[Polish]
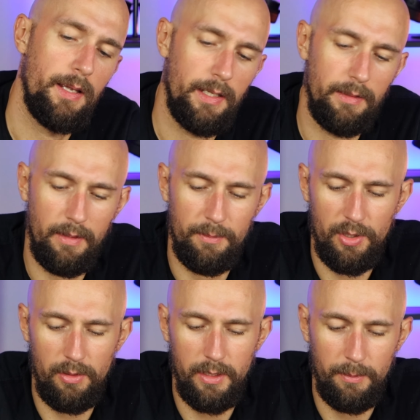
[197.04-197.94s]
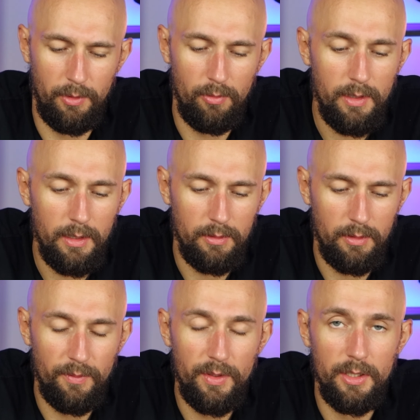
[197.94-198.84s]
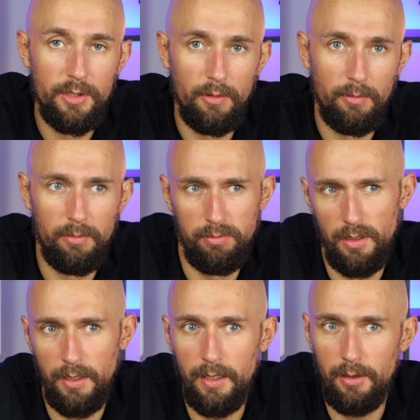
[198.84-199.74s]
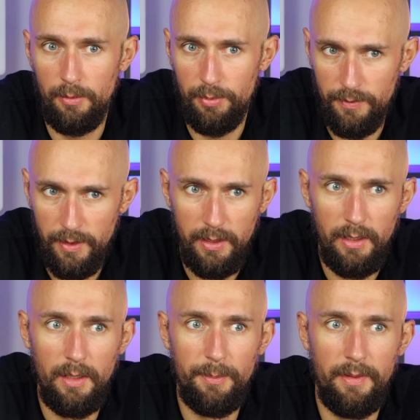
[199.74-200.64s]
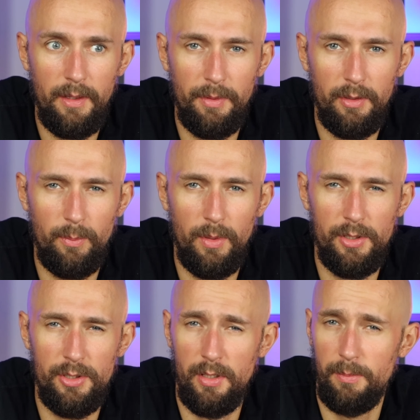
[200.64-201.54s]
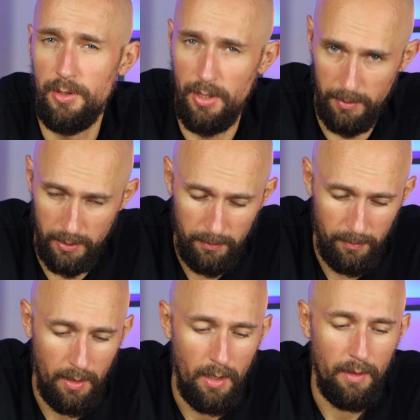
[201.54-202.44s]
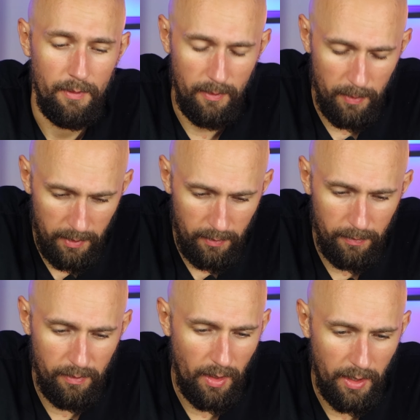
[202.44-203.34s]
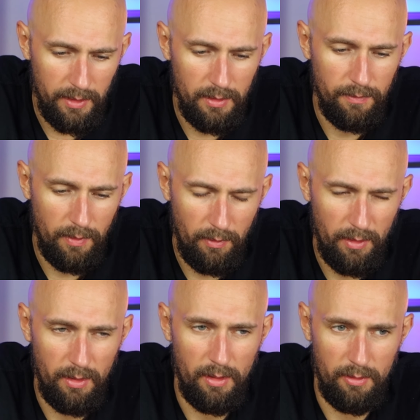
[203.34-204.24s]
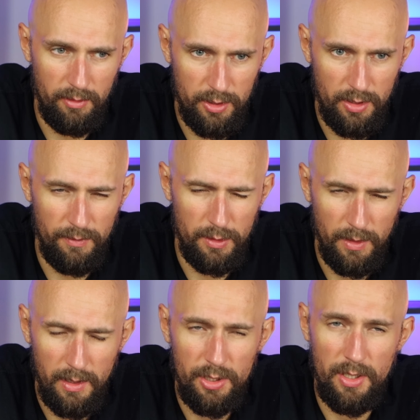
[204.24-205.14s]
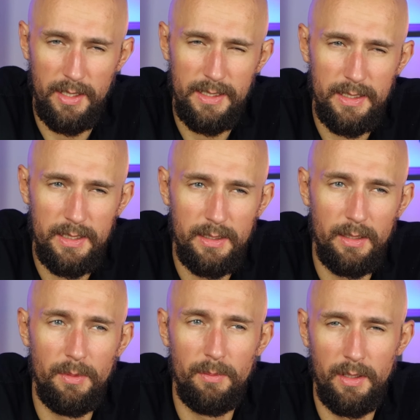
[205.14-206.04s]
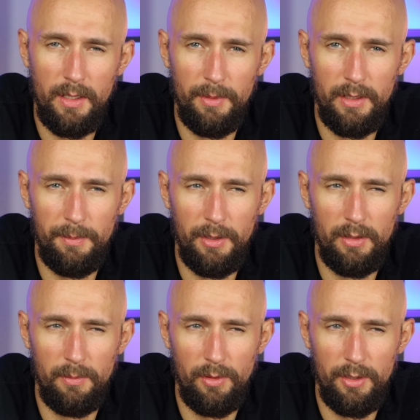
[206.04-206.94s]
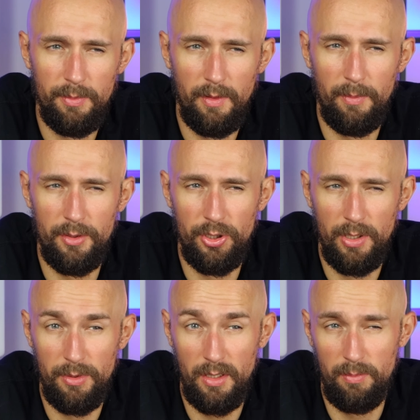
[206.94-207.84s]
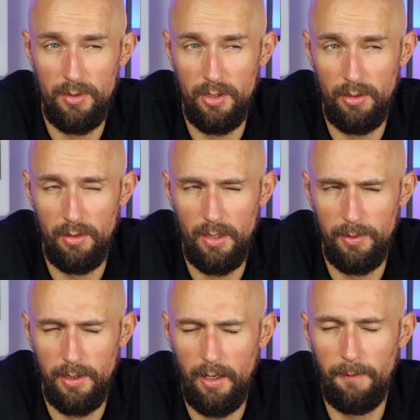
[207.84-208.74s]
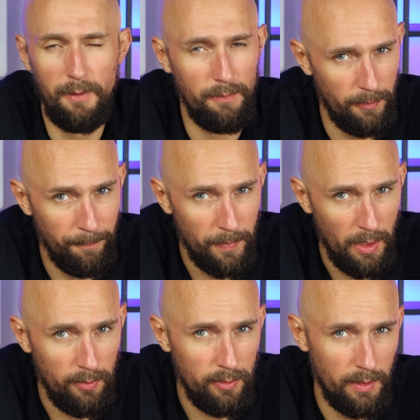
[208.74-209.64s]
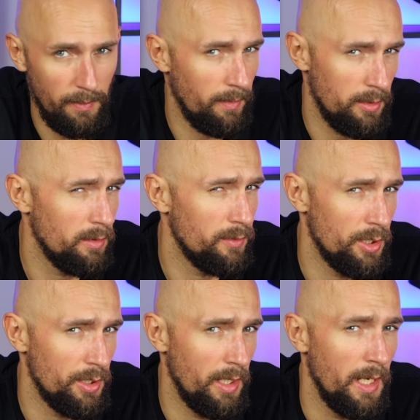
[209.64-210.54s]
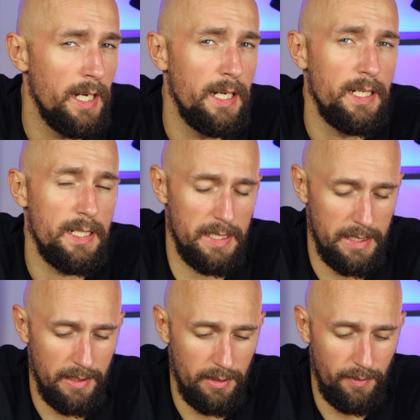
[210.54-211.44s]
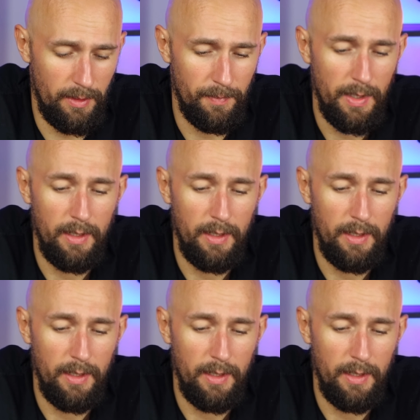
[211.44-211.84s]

kiedy sobie przeglądamy Google'a, no to widać tą delikatną poświatę, lepiej sobie odpalić tryb ciemny, więc bardzo fajny, wysokiej jakości wyświetlacz, ale z tymi mankamentami, które mogliśmy zobaczyć na przykład przy niektórych modelach Vivo, które Wam zresztą wcześniej recenzowałem